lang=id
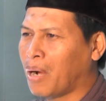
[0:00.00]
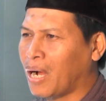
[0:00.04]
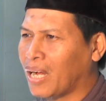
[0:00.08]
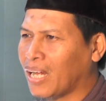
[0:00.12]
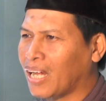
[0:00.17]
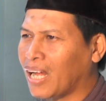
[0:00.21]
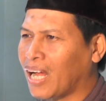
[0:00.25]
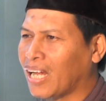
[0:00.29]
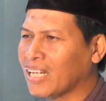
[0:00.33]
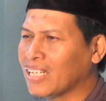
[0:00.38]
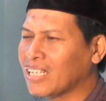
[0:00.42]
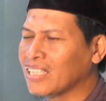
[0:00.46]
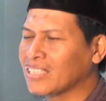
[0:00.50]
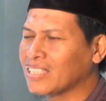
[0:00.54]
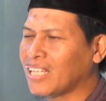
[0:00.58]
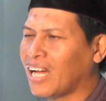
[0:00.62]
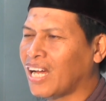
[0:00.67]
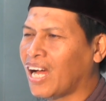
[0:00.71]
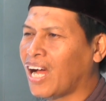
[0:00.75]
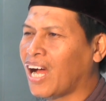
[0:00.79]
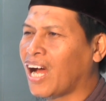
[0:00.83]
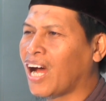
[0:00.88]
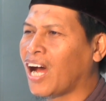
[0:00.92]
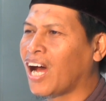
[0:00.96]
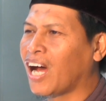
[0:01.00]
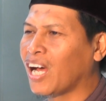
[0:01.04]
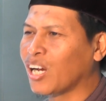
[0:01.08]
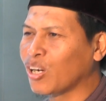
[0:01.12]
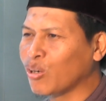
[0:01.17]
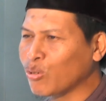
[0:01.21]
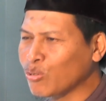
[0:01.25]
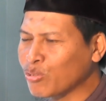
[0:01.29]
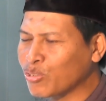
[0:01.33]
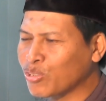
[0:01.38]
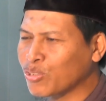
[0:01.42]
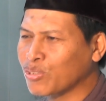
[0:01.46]
maka kita
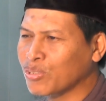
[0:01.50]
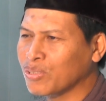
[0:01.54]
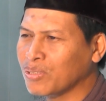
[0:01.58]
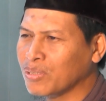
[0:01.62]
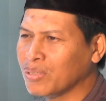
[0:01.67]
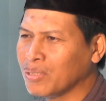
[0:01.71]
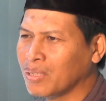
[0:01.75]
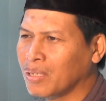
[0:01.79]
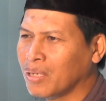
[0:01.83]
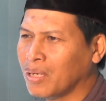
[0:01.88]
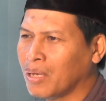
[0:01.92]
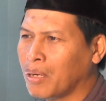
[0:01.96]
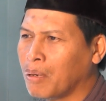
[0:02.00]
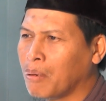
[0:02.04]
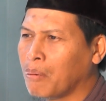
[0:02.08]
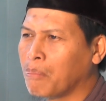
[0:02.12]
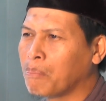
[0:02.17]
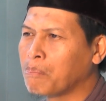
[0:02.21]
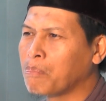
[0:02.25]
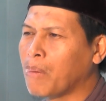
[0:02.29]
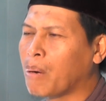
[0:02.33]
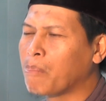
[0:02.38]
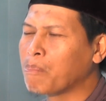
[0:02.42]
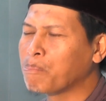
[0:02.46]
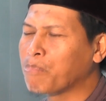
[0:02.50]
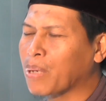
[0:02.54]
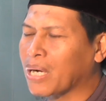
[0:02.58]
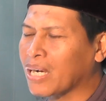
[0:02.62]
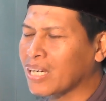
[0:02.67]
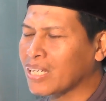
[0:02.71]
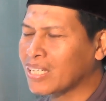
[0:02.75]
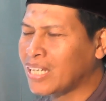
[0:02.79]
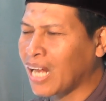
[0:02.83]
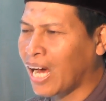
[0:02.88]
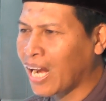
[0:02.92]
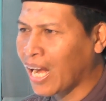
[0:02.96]
harus
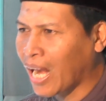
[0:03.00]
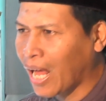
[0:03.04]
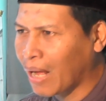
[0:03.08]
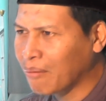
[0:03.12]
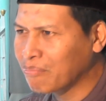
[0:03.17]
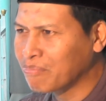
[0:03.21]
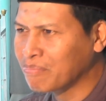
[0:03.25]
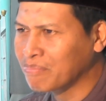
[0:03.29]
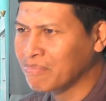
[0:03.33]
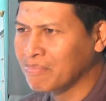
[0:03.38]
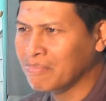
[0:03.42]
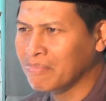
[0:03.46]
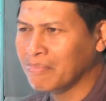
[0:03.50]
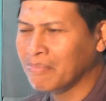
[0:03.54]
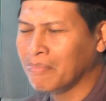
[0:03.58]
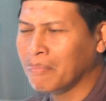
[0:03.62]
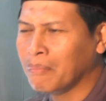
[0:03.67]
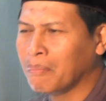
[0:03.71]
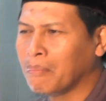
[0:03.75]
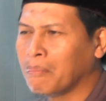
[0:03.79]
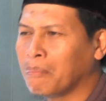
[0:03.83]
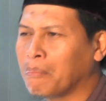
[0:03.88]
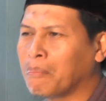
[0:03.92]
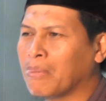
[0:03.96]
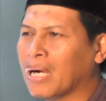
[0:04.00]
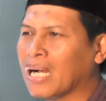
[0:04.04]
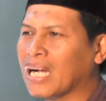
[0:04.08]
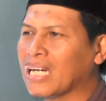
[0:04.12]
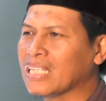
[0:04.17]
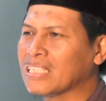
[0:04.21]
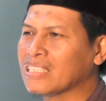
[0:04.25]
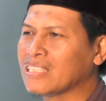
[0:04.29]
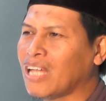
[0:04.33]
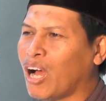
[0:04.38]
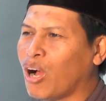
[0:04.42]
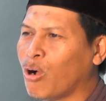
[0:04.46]
memperdalam
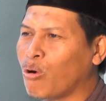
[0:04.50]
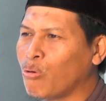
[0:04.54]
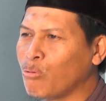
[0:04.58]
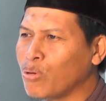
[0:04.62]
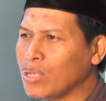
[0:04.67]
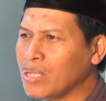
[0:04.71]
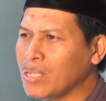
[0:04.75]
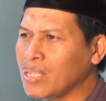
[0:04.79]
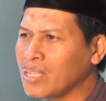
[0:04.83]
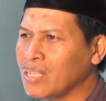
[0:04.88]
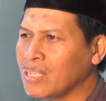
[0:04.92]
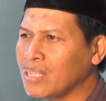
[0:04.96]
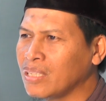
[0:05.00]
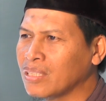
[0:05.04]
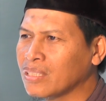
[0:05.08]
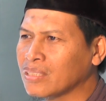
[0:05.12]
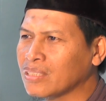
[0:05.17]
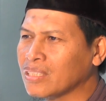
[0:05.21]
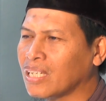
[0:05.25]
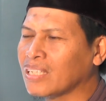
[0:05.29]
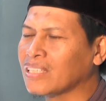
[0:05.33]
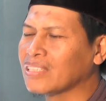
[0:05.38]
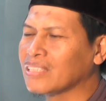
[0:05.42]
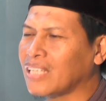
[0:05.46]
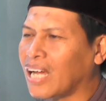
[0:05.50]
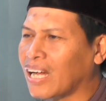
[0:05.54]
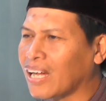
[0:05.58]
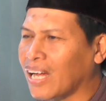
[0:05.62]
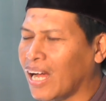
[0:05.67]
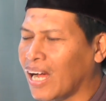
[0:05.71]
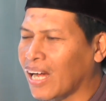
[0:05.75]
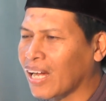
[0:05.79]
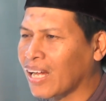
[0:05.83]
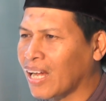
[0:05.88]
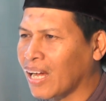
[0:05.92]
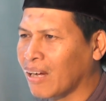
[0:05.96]
mengetahui tentang
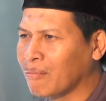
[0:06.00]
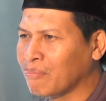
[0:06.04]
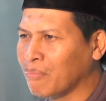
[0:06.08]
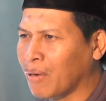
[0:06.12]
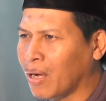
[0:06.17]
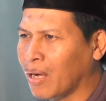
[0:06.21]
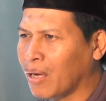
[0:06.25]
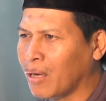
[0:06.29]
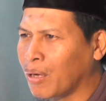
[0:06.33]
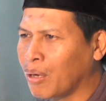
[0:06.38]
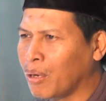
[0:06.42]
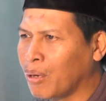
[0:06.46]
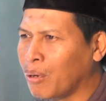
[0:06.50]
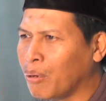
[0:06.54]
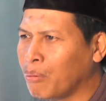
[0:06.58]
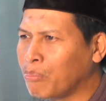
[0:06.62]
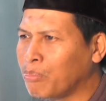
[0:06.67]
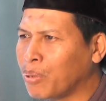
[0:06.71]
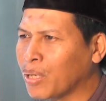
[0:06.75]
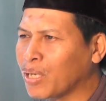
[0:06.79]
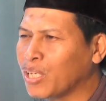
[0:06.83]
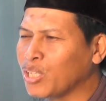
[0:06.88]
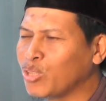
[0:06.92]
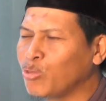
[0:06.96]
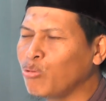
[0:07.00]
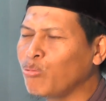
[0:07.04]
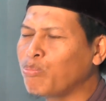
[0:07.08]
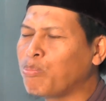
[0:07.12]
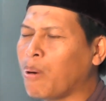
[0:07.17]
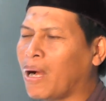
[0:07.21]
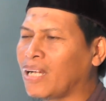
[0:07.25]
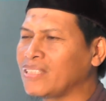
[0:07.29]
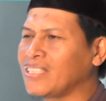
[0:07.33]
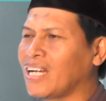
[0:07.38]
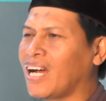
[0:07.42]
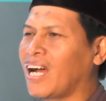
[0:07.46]
agama. Begitu
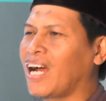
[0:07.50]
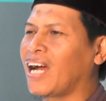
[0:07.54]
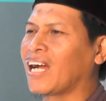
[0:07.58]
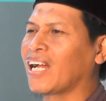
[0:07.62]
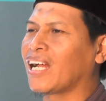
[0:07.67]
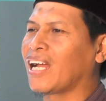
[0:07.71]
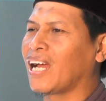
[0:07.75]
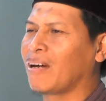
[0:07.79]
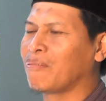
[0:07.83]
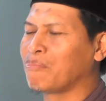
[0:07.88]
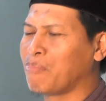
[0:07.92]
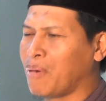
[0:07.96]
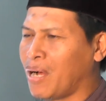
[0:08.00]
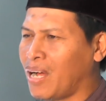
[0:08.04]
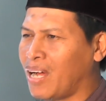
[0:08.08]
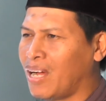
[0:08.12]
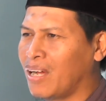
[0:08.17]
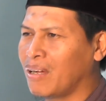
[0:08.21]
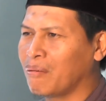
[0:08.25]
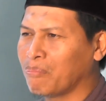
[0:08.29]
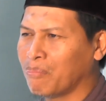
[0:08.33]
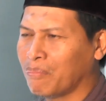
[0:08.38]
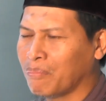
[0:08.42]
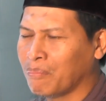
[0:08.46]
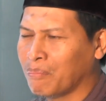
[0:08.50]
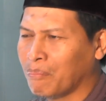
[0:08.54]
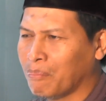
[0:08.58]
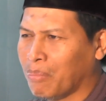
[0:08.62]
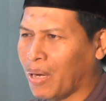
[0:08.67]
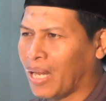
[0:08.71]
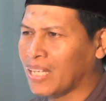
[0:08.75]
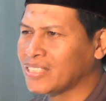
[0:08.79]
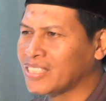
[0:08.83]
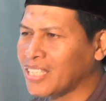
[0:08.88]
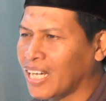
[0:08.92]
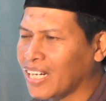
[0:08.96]
banyak agama
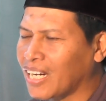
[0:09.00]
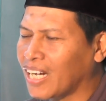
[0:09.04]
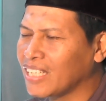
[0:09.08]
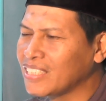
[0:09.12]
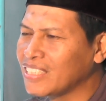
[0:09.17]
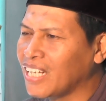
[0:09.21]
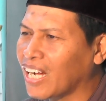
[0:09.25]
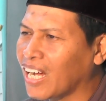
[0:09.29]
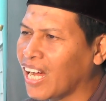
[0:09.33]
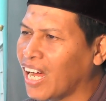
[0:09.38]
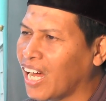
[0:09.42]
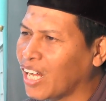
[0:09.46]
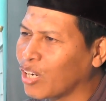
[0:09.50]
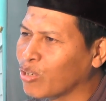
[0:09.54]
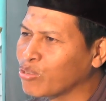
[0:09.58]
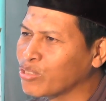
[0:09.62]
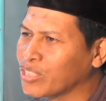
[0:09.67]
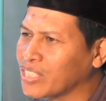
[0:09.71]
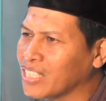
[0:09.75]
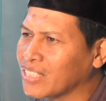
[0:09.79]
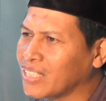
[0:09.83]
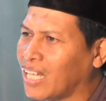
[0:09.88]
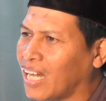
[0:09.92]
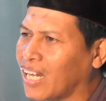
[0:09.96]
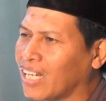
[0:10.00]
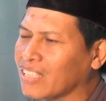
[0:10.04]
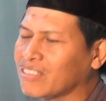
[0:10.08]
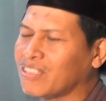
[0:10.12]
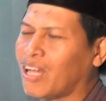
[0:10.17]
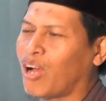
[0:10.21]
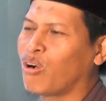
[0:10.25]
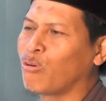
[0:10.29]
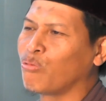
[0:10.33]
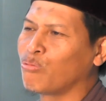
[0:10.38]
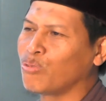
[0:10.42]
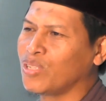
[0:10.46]
pelajaran yang harus kita
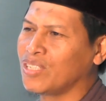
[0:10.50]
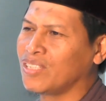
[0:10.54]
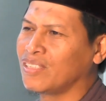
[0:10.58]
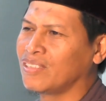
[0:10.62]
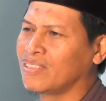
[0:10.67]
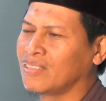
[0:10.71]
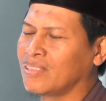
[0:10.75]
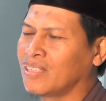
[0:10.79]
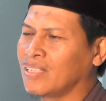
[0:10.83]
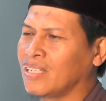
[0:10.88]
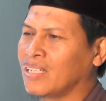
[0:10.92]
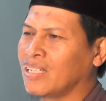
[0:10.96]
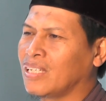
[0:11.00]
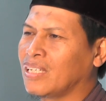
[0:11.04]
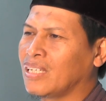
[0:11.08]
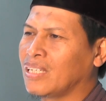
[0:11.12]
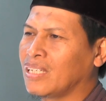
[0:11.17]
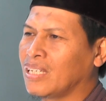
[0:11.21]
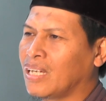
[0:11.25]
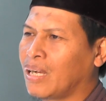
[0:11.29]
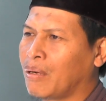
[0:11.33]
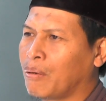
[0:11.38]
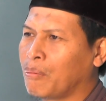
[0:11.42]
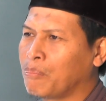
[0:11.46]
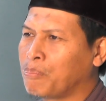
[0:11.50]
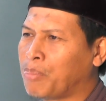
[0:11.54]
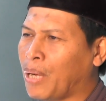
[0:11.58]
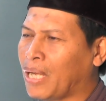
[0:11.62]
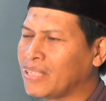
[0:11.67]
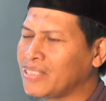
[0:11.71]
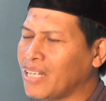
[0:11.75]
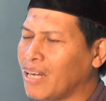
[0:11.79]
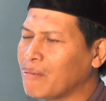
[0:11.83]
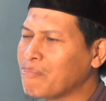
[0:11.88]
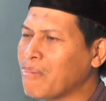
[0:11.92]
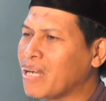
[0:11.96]
ketahui.
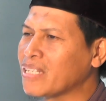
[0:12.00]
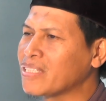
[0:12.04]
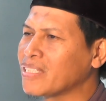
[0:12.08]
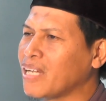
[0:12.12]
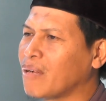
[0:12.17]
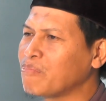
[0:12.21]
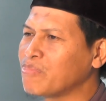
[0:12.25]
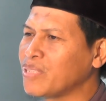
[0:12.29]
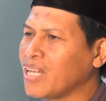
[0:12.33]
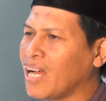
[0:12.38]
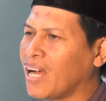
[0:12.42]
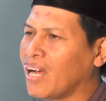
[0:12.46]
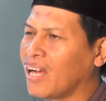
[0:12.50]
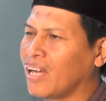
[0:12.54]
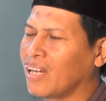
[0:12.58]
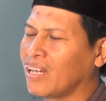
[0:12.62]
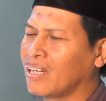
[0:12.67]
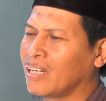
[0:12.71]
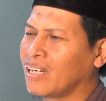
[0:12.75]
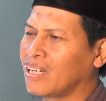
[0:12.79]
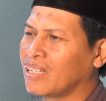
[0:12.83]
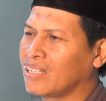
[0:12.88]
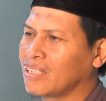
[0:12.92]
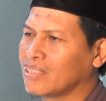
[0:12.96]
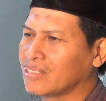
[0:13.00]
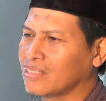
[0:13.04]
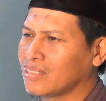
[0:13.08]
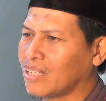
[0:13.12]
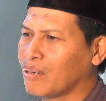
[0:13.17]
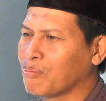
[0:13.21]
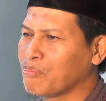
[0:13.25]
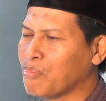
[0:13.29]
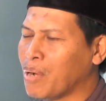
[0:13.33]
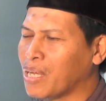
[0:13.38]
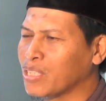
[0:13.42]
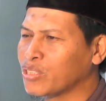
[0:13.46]
Banyak macamnya,
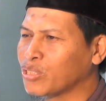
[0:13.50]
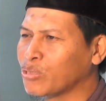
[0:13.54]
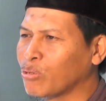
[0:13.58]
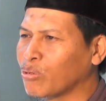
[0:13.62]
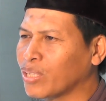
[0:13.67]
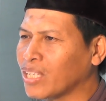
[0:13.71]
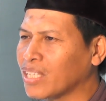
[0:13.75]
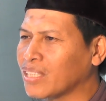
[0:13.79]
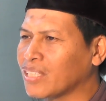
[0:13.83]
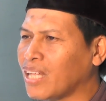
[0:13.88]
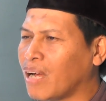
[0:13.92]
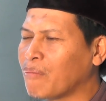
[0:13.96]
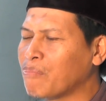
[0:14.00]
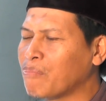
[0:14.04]
termasuk kita